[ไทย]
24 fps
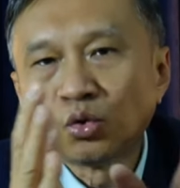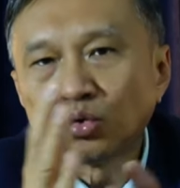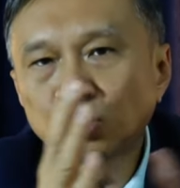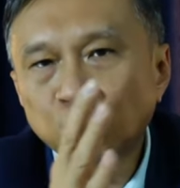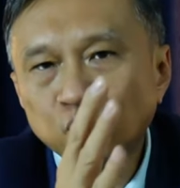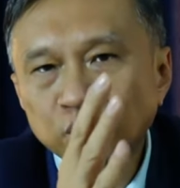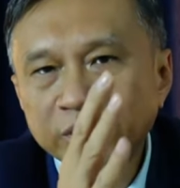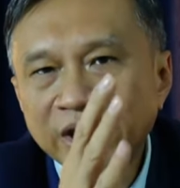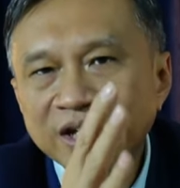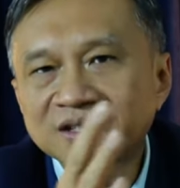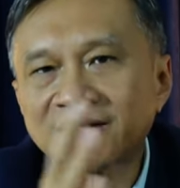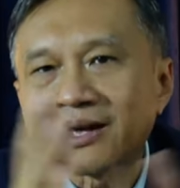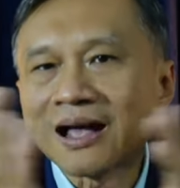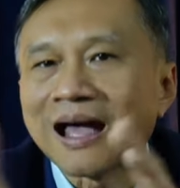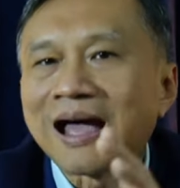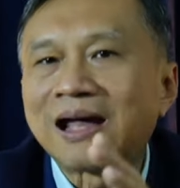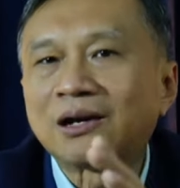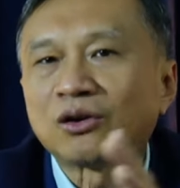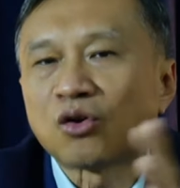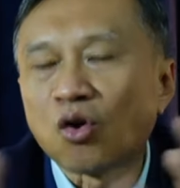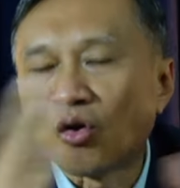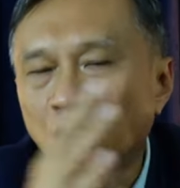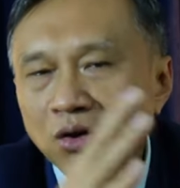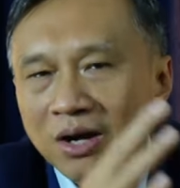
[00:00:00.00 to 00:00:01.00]
ทุกๆเทศกาล
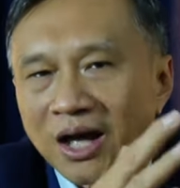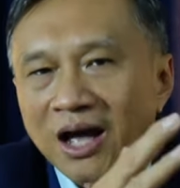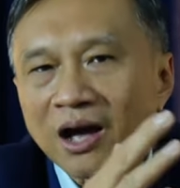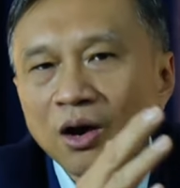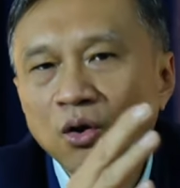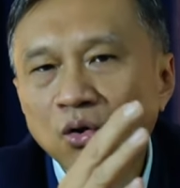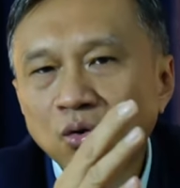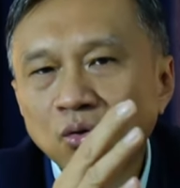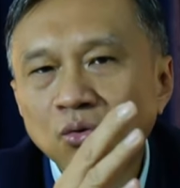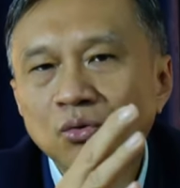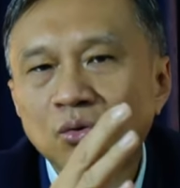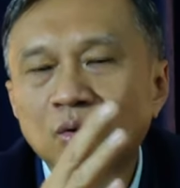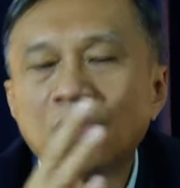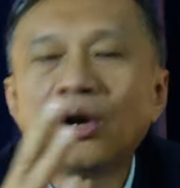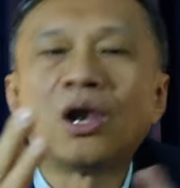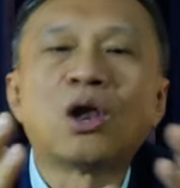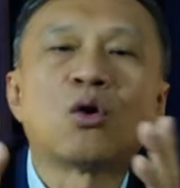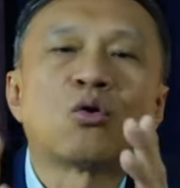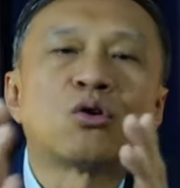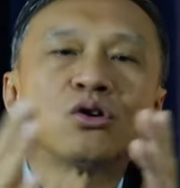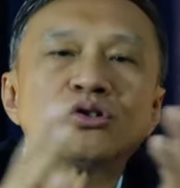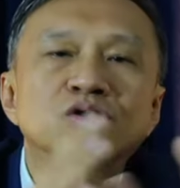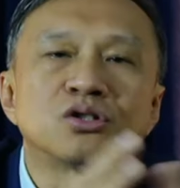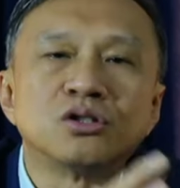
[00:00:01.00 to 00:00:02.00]
ของเขา
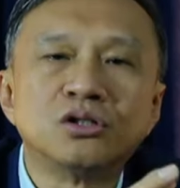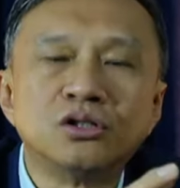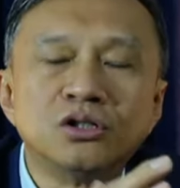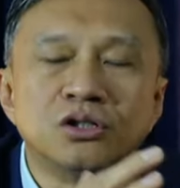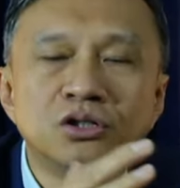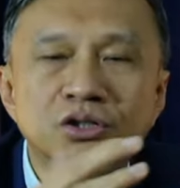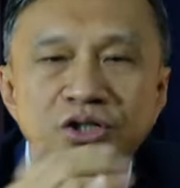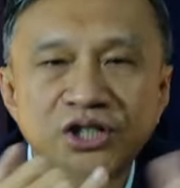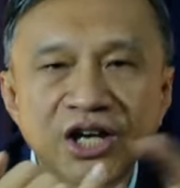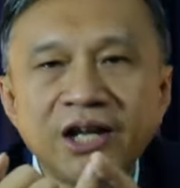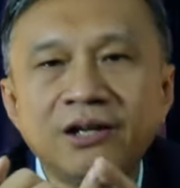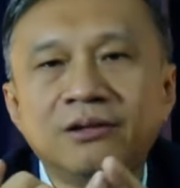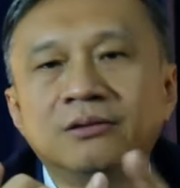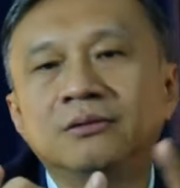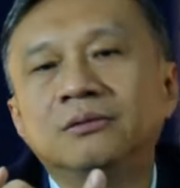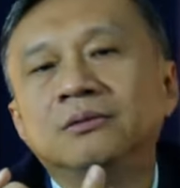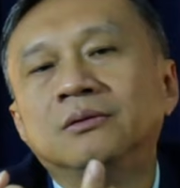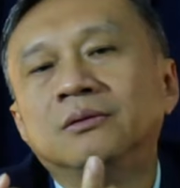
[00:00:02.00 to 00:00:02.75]
เราก็ซื้อ เช่น